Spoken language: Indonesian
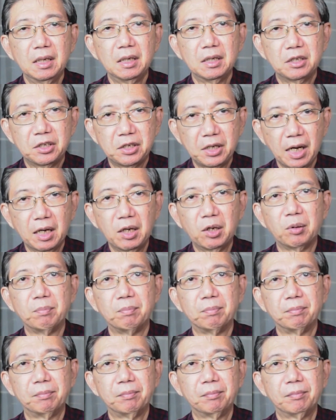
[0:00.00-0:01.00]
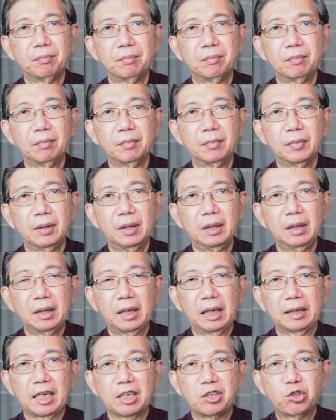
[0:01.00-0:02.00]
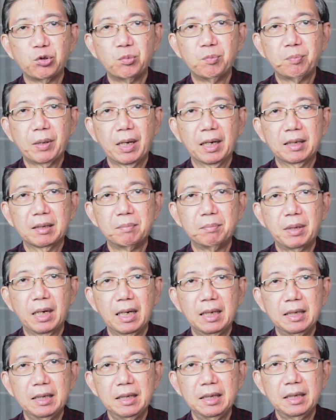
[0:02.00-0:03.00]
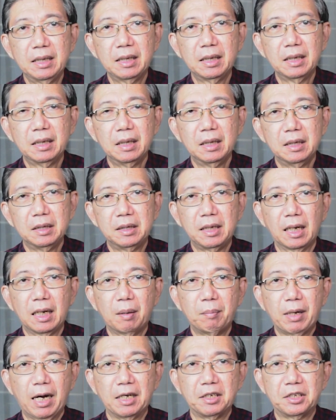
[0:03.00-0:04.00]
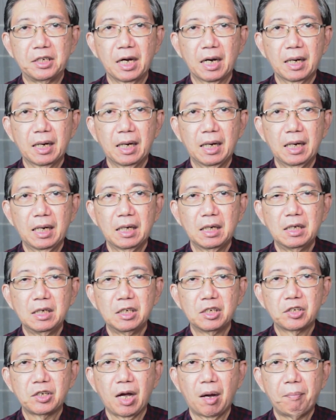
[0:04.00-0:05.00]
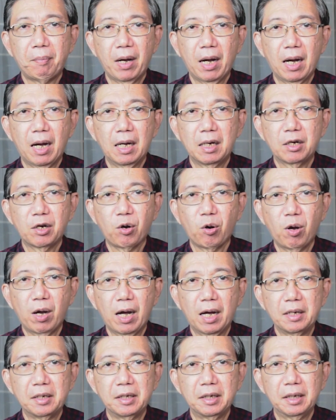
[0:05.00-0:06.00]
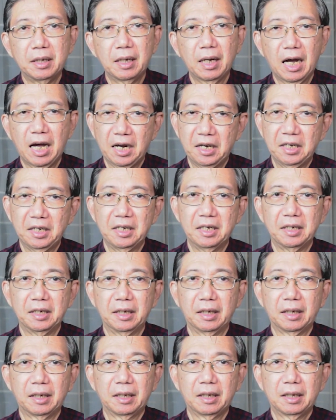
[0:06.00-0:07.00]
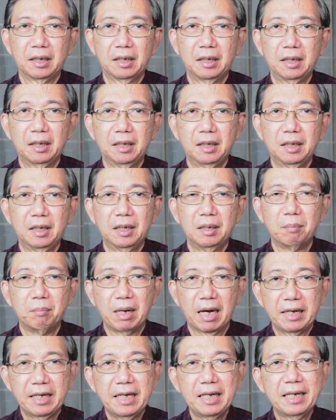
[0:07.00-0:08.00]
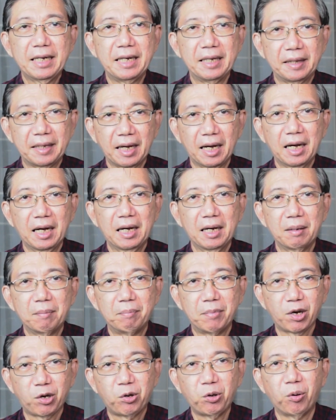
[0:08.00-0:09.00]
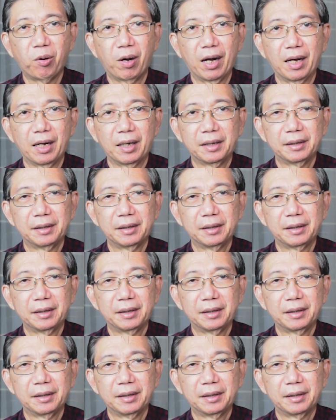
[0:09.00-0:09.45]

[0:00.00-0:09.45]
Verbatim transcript: Shalom. Kita jumpa kembali dalam acara Sapaan Rohani hari ini. Mari kita berdoa.